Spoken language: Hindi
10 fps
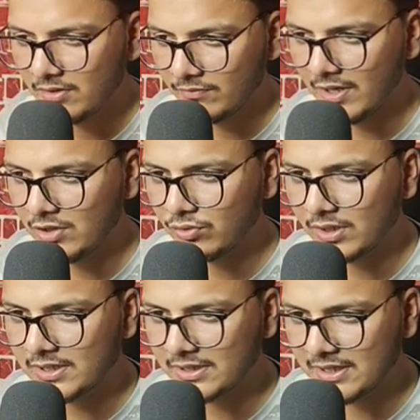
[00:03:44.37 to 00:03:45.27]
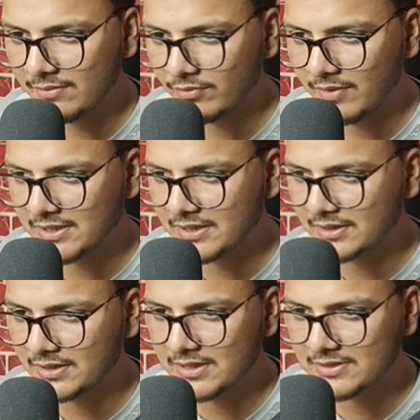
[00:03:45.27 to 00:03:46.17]
वैल्यू कंटेंट नहीं प्रोवाइड
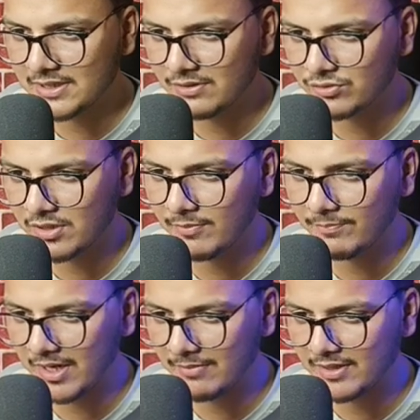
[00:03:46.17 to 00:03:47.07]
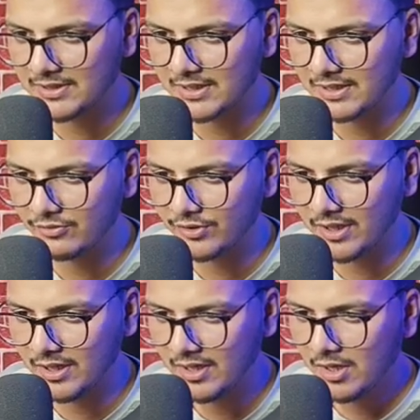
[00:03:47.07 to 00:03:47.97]
करती इसलिए उसे हमें प्राइवेट करना होता है